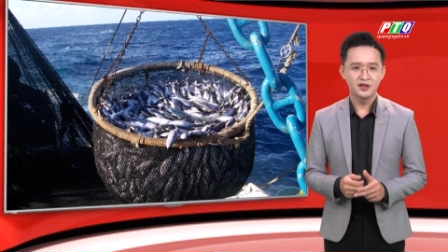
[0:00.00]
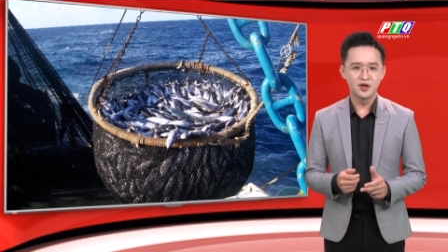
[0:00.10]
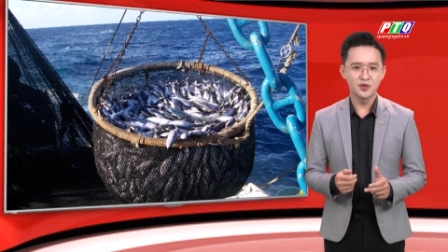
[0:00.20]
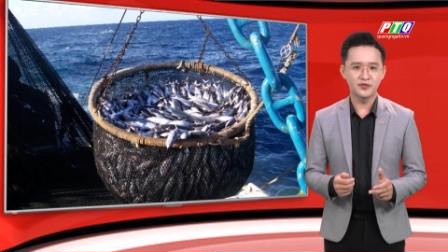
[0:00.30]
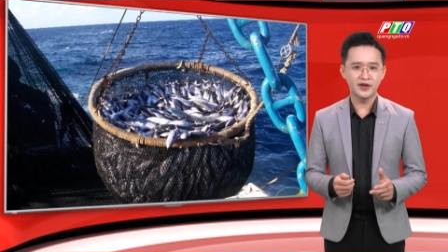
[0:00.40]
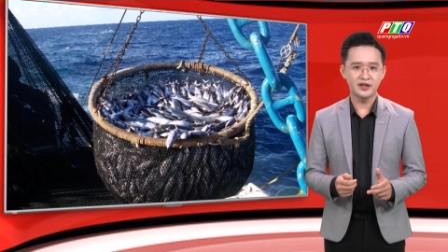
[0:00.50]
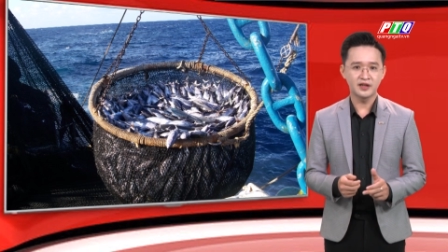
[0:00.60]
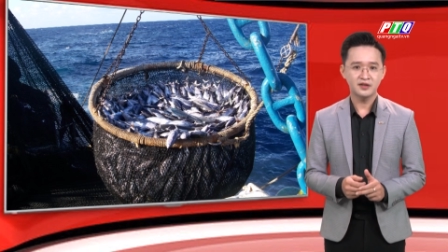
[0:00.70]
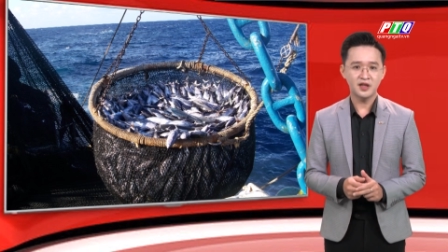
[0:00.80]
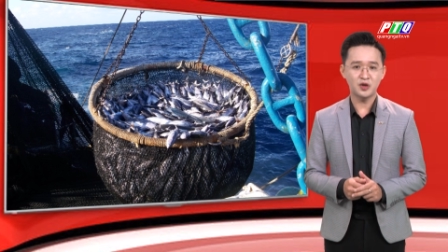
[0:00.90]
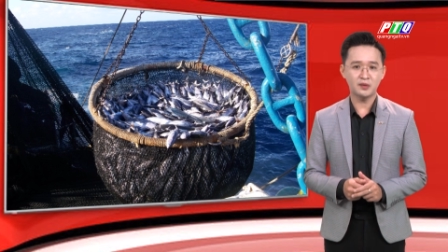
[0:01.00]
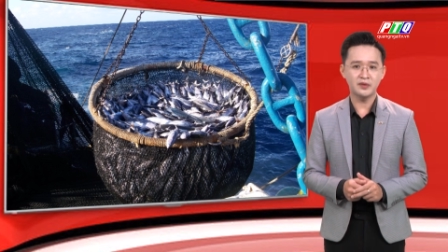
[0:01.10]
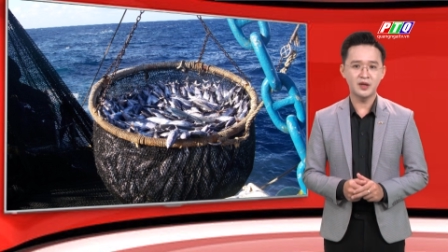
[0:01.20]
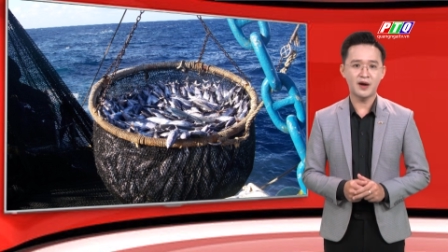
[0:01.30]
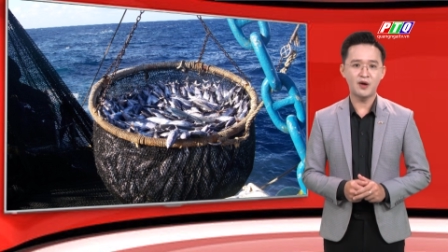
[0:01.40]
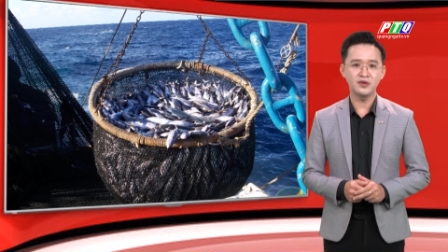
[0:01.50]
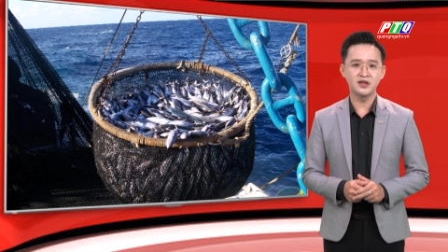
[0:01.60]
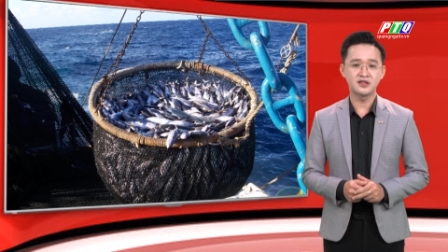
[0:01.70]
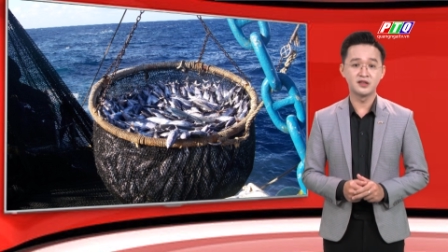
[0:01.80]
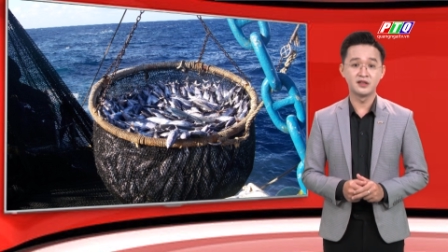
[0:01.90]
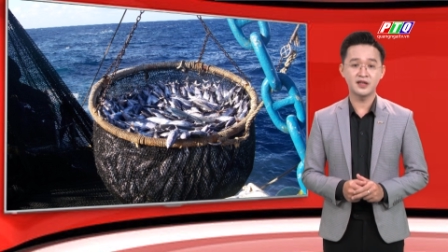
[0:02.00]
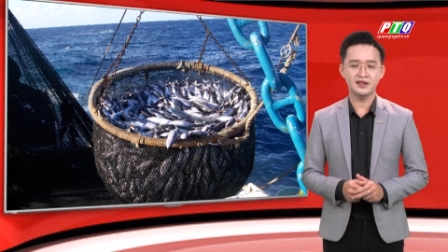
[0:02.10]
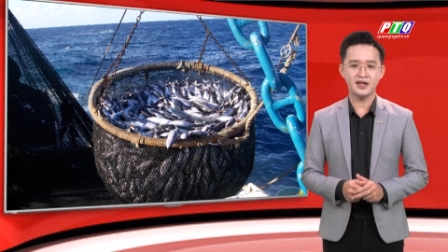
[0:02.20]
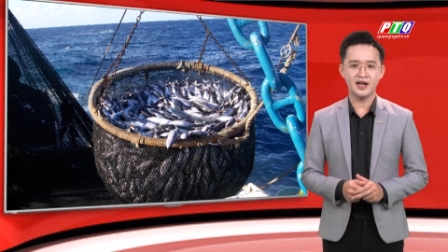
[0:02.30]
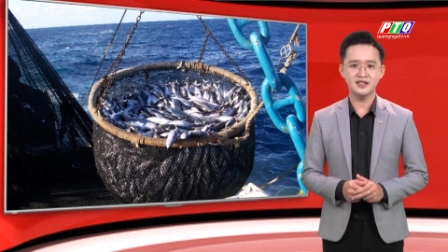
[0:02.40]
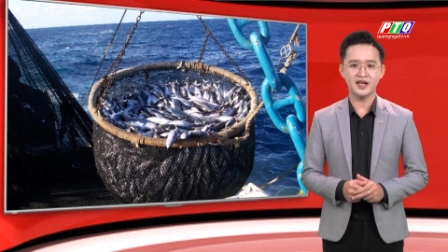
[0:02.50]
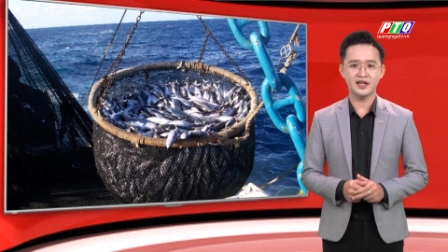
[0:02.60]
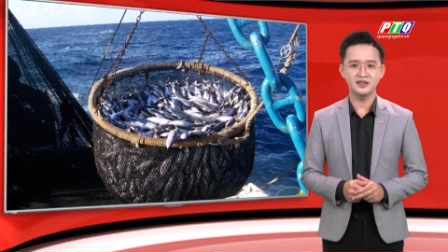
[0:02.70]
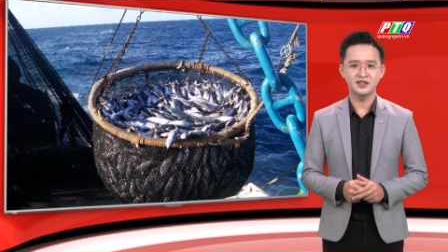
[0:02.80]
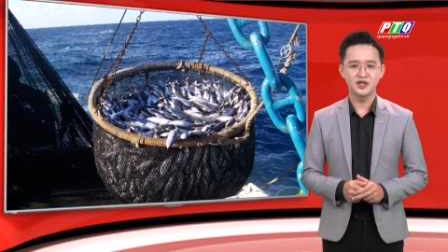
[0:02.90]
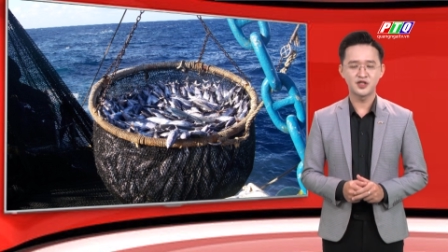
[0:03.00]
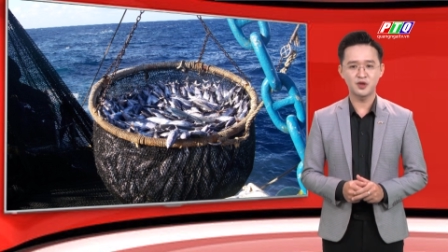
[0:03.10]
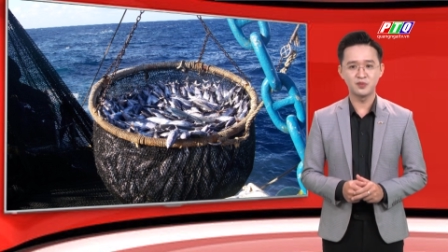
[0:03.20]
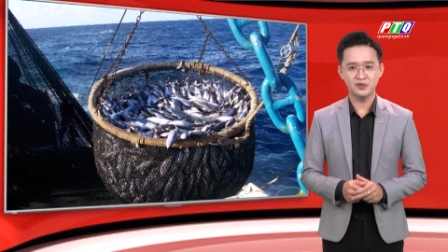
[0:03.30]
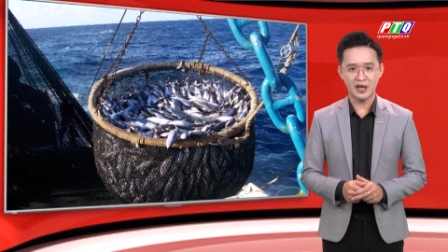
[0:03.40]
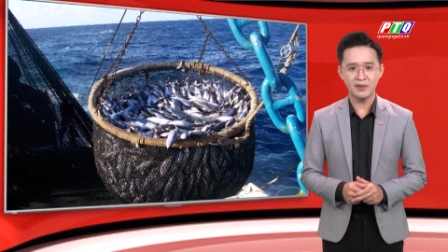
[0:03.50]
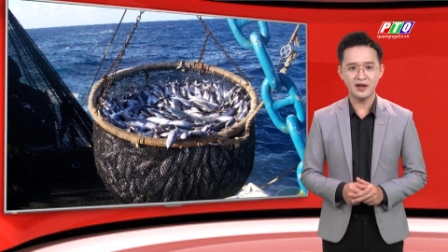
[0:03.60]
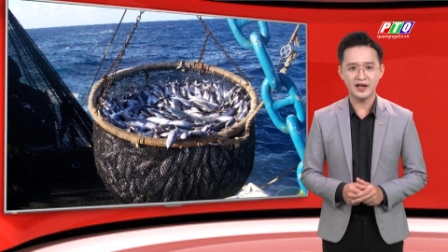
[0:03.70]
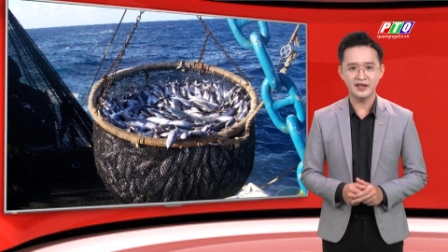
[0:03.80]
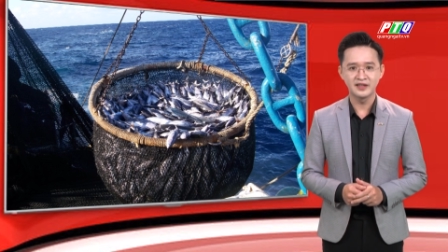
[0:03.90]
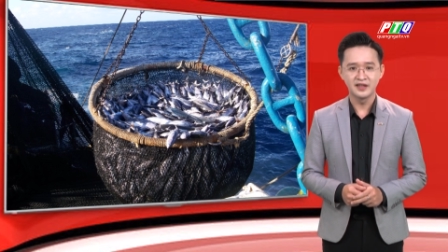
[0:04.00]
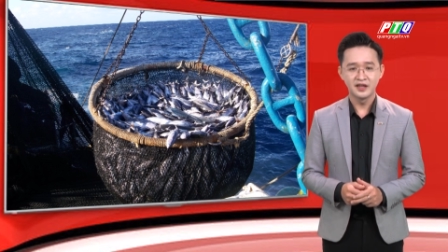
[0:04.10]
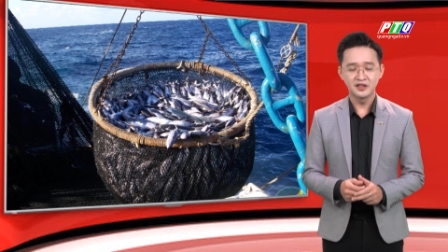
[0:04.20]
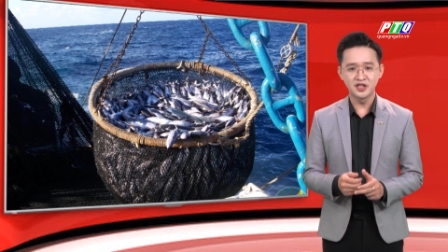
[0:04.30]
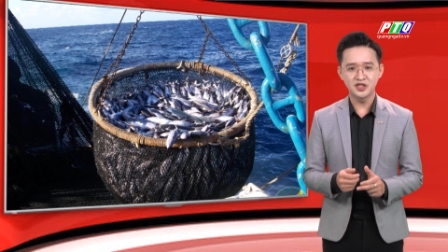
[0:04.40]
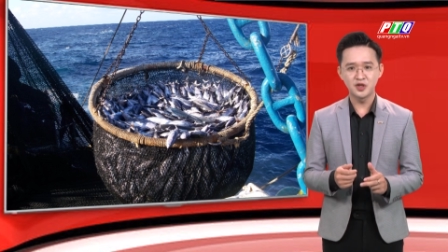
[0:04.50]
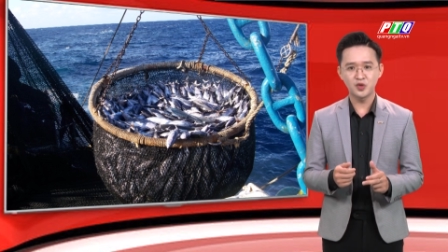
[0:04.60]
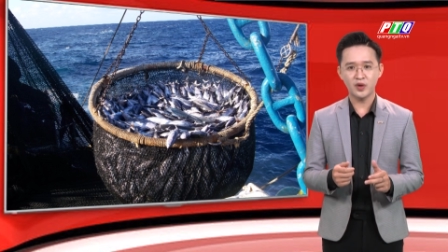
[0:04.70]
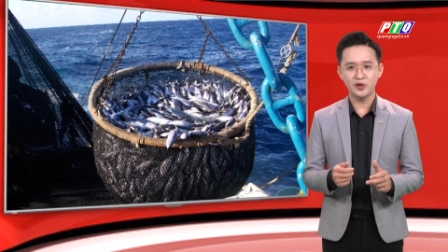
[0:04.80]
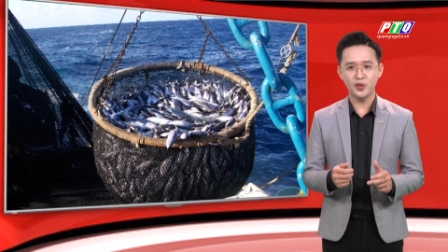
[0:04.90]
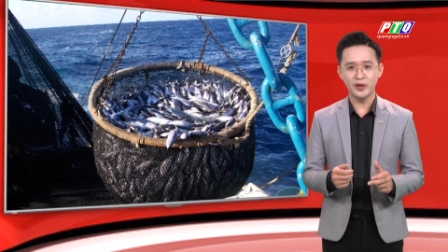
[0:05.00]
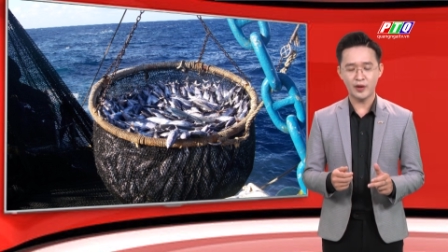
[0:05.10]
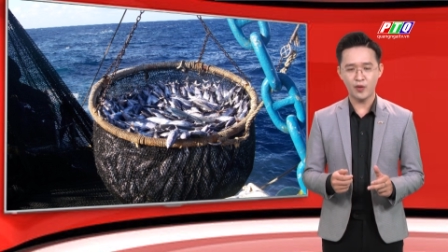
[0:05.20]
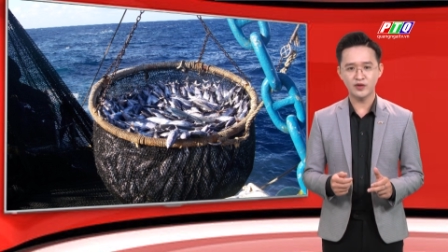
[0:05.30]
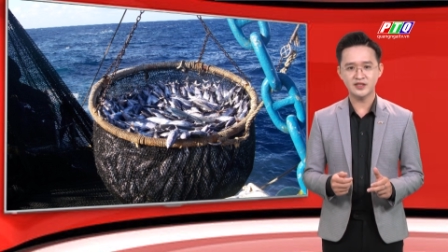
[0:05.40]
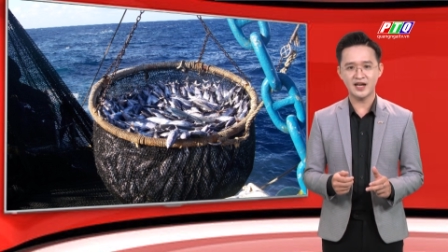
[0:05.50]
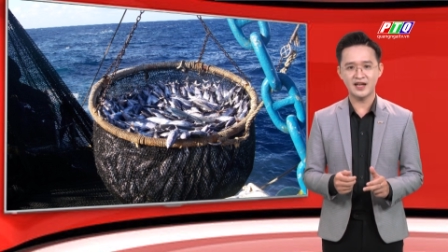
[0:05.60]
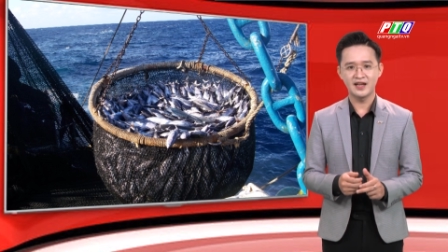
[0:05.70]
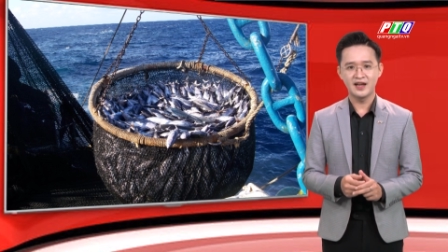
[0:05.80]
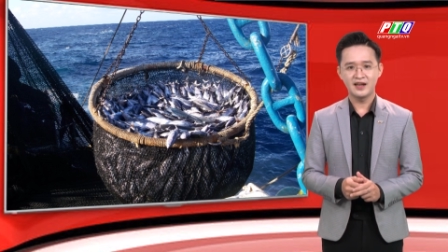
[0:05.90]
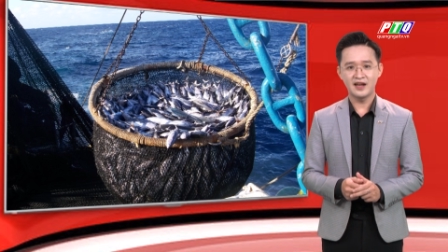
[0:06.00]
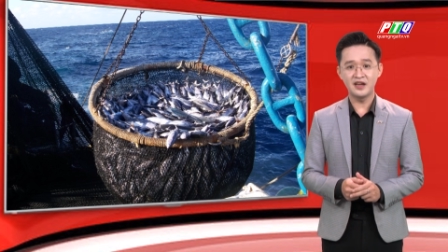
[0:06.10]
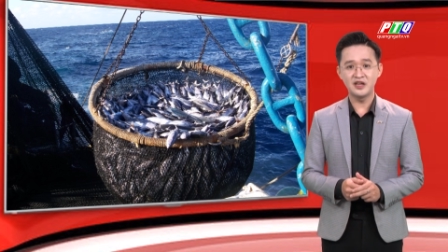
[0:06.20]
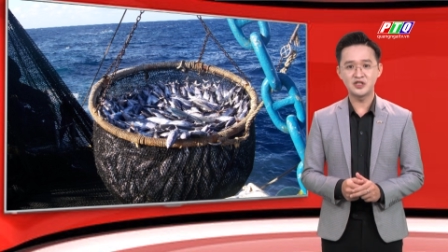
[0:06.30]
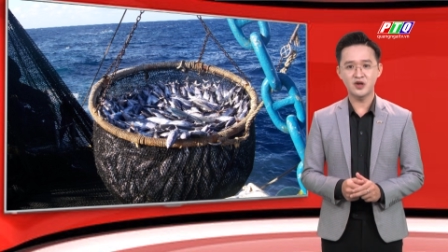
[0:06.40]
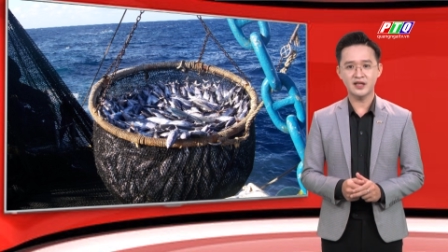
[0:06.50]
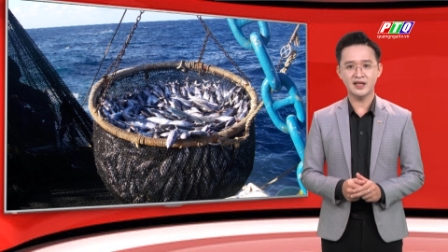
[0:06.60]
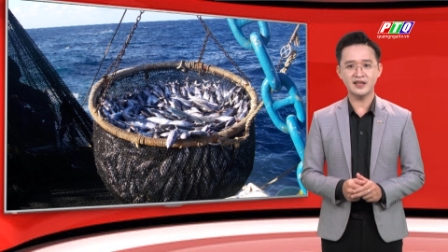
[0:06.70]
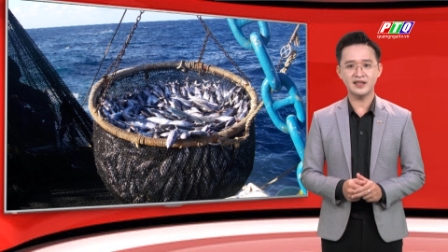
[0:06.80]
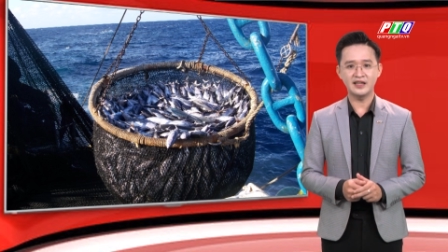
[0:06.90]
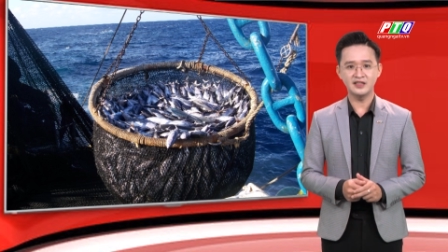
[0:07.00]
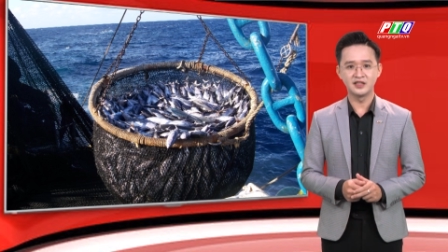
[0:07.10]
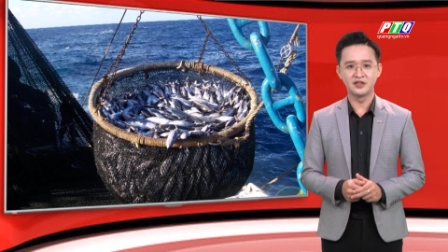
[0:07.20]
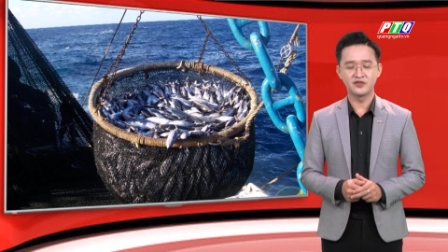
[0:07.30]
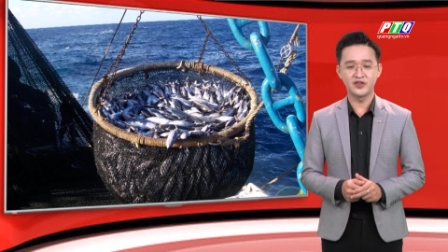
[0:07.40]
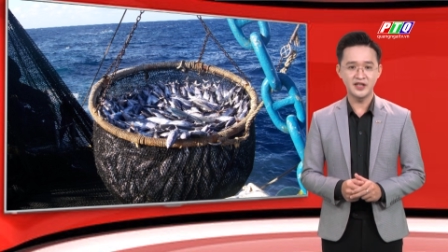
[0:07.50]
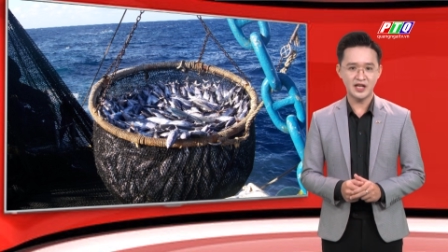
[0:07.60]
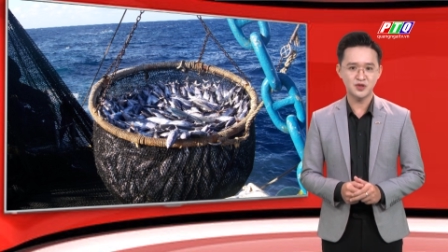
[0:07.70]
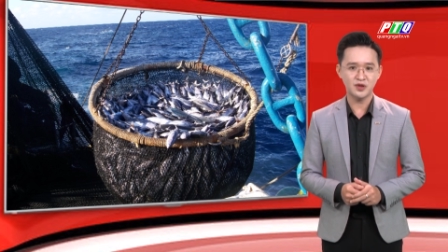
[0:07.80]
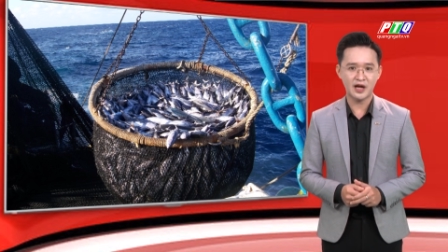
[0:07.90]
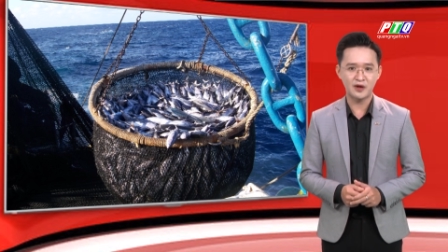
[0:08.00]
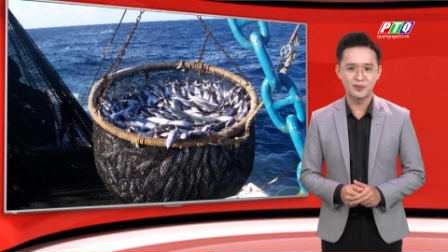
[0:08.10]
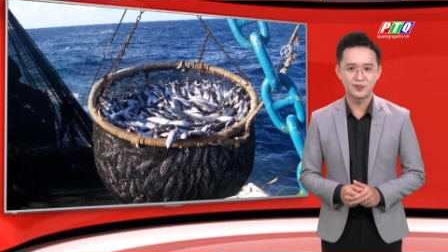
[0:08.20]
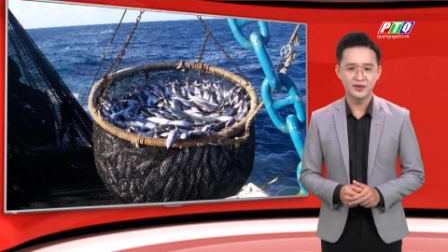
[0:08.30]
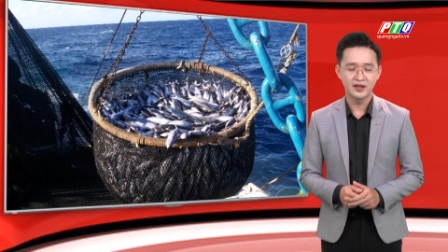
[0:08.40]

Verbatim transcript: Thưa quý vị, theo Trung tâm Dự báo Ngư trường Khai thác Hải sản, trong tháng 3 này, ngư trường quanh huyện đảo Hoàng Sa là nơi cho khai thác cá ngừ với năng suất cao.